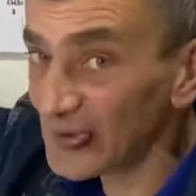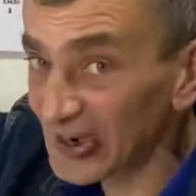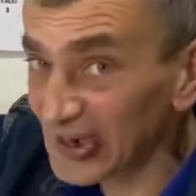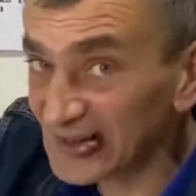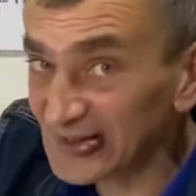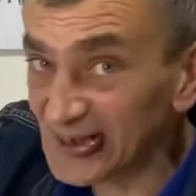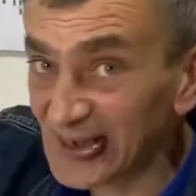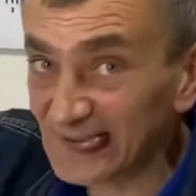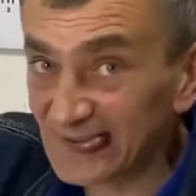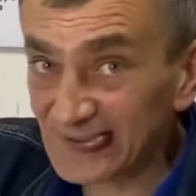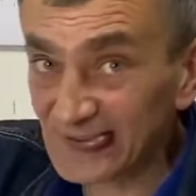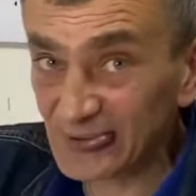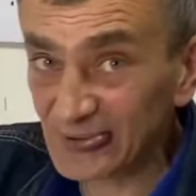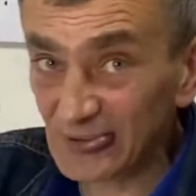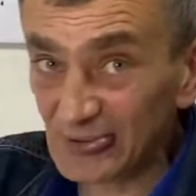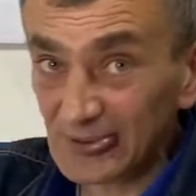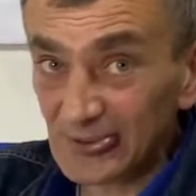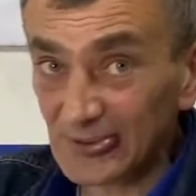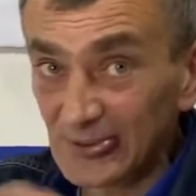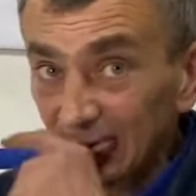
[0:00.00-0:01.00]
ротацию.
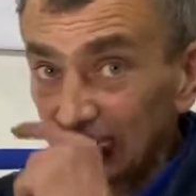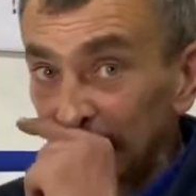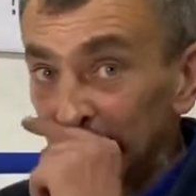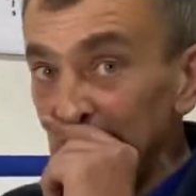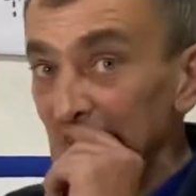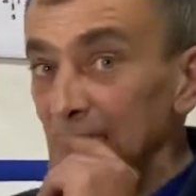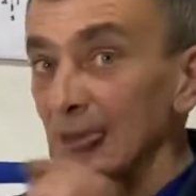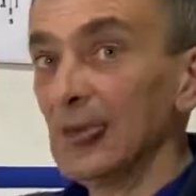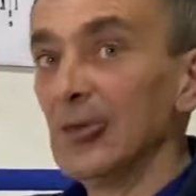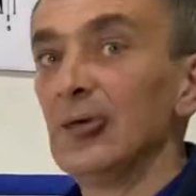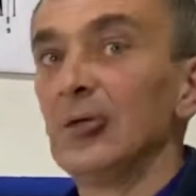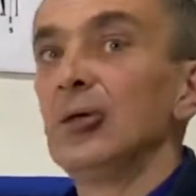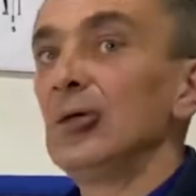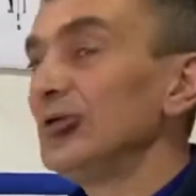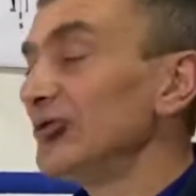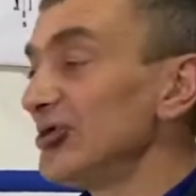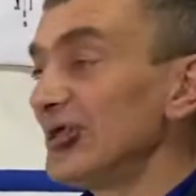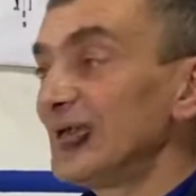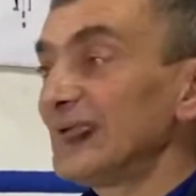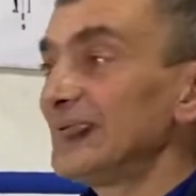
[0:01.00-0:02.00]

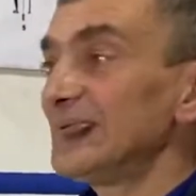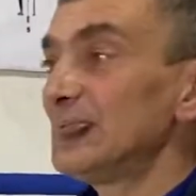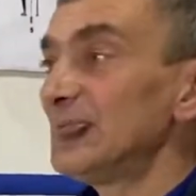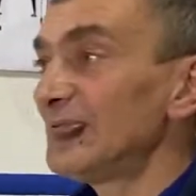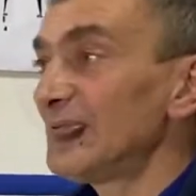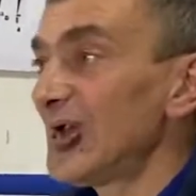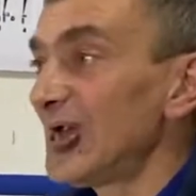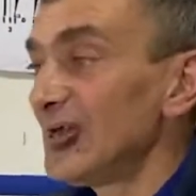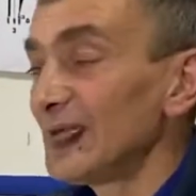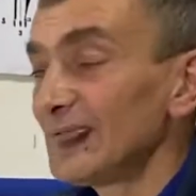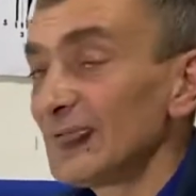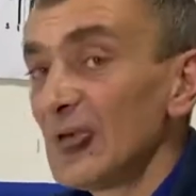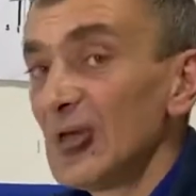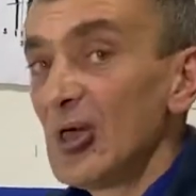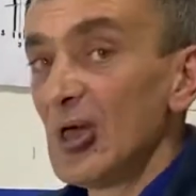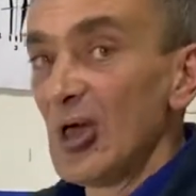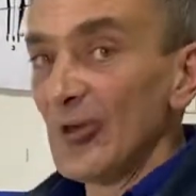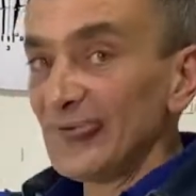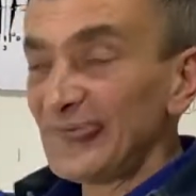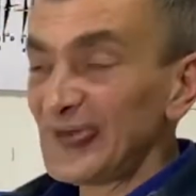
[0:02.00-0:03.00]
Нет, не бывает.
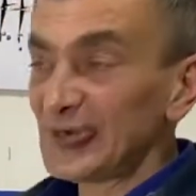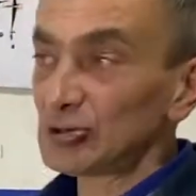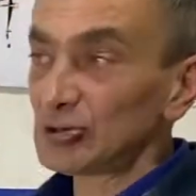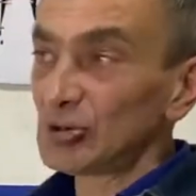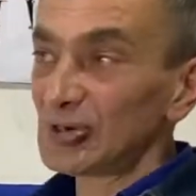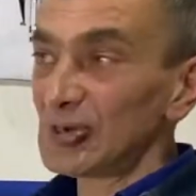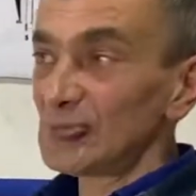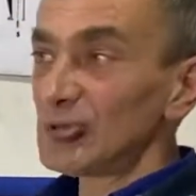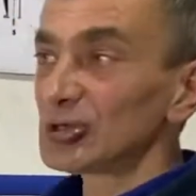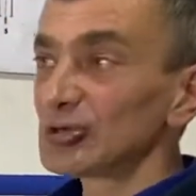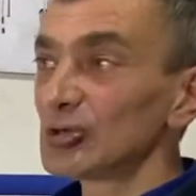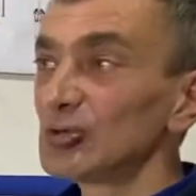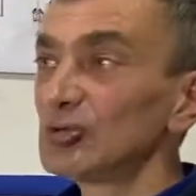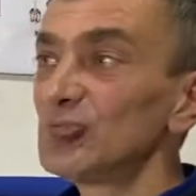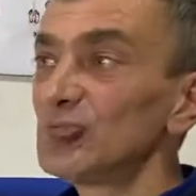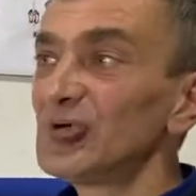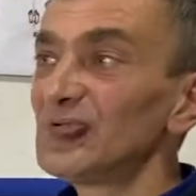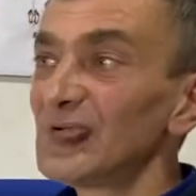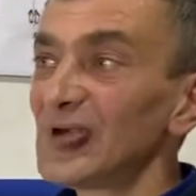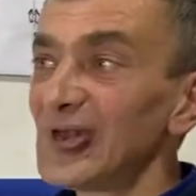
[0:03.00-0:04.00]
Все, кто работают,
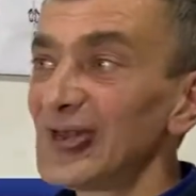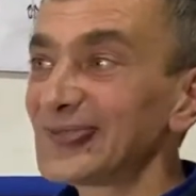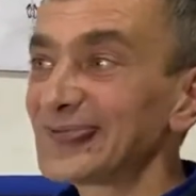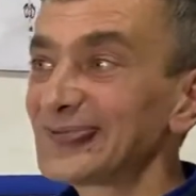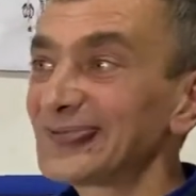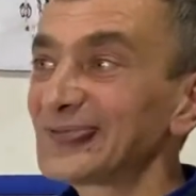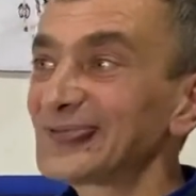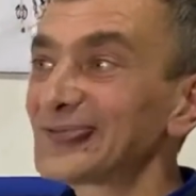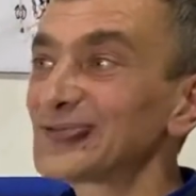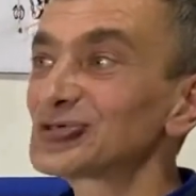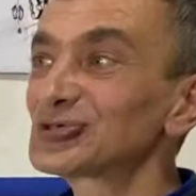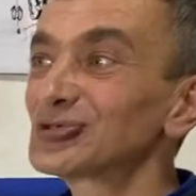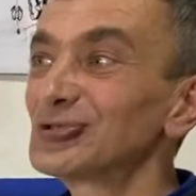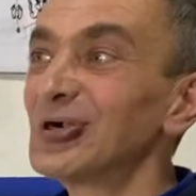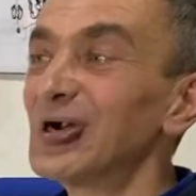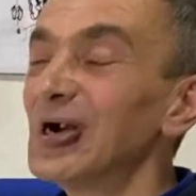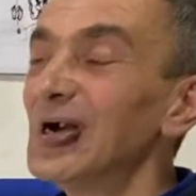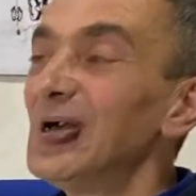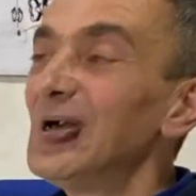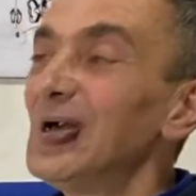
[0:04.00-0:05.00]
бывает,
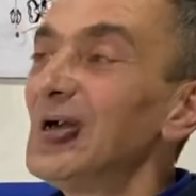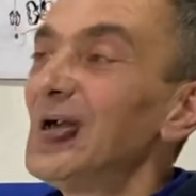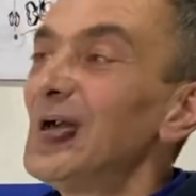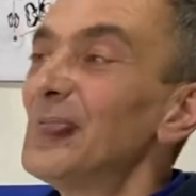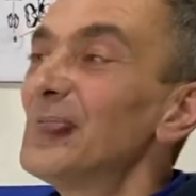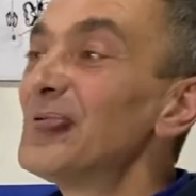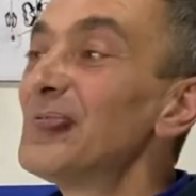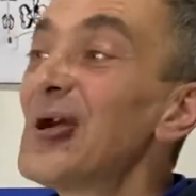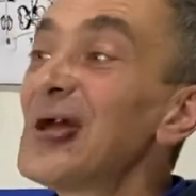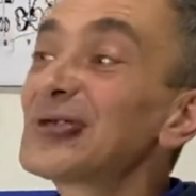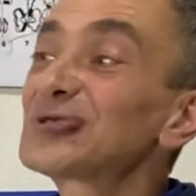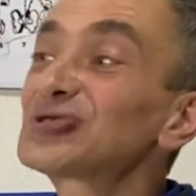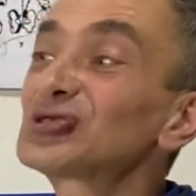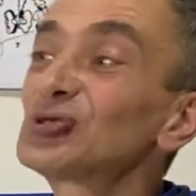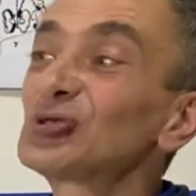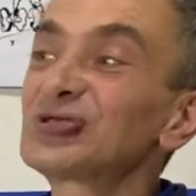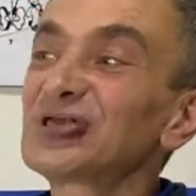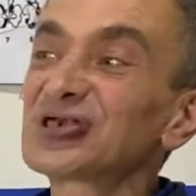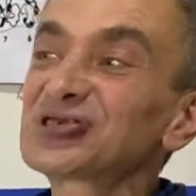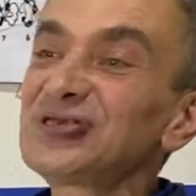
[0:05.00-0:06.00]
что бывает, что
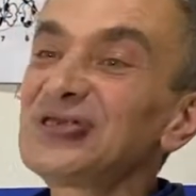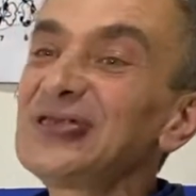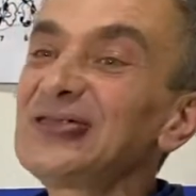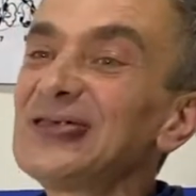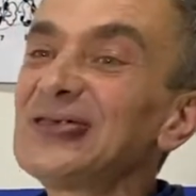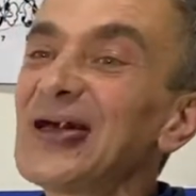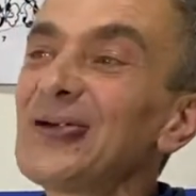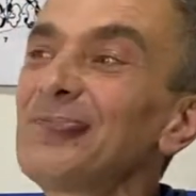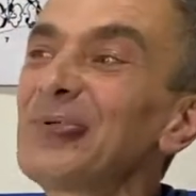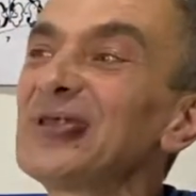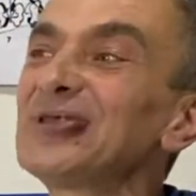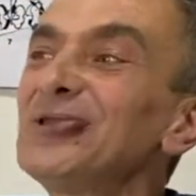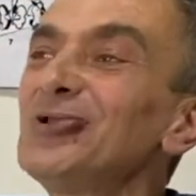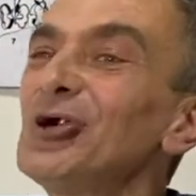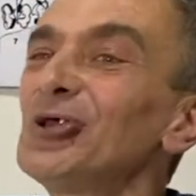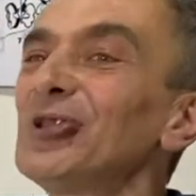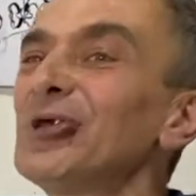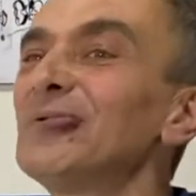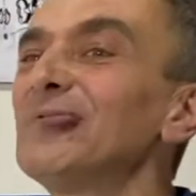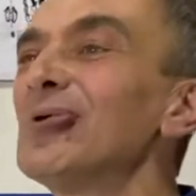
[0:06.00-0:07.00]
дошли до
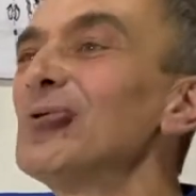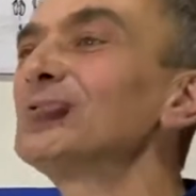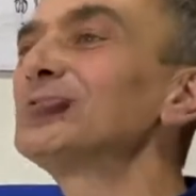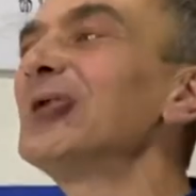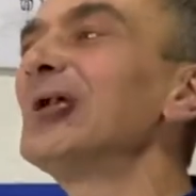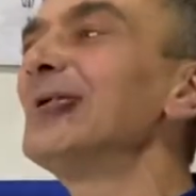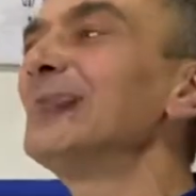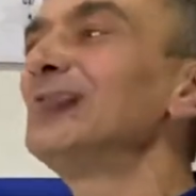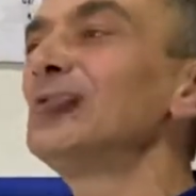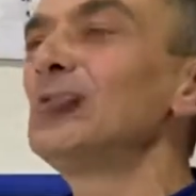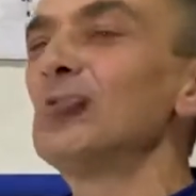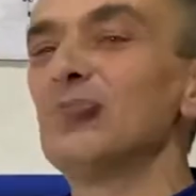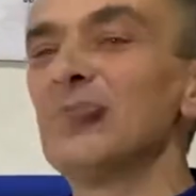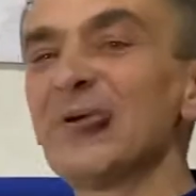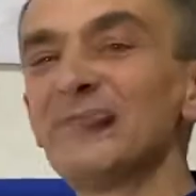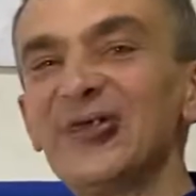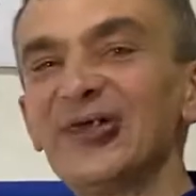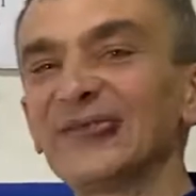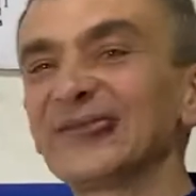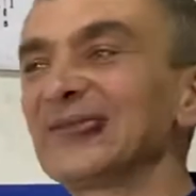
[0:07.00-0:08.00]
определенного уда- ну,
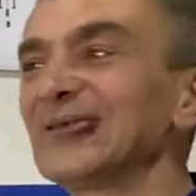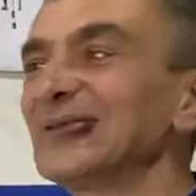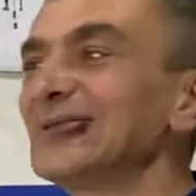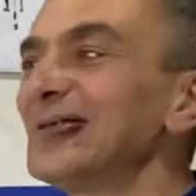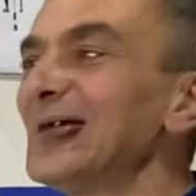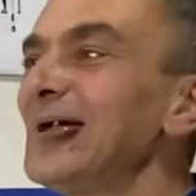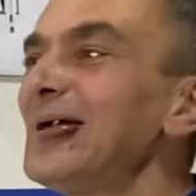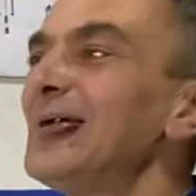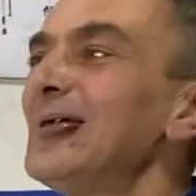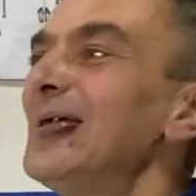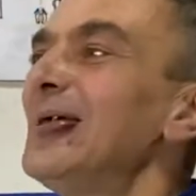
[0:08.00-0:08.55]
момента, да,